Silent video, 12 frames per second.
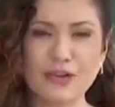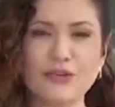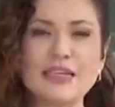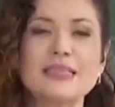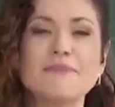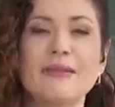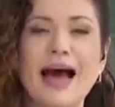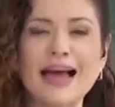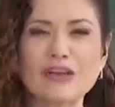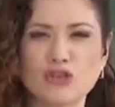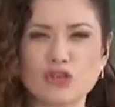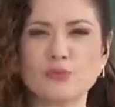lá, ele fez
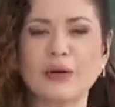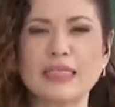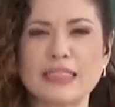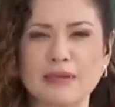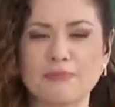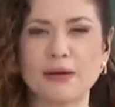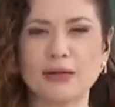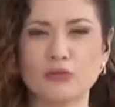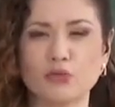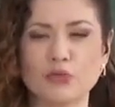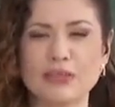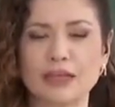imagens
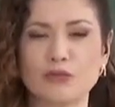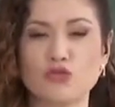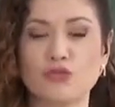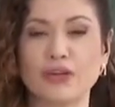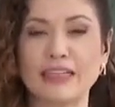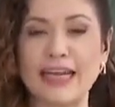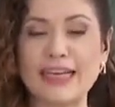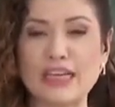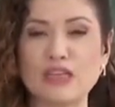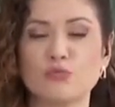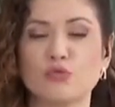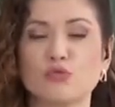participando dos atos de
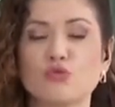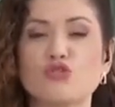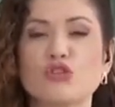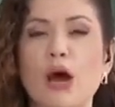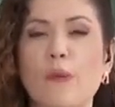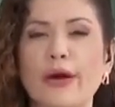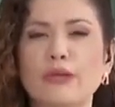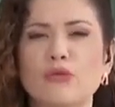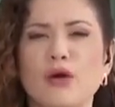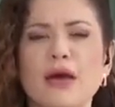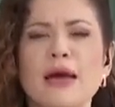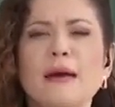vandalismo do dia
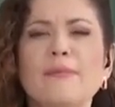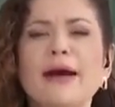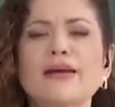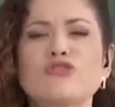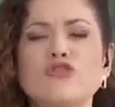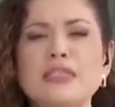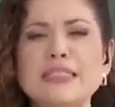8, mas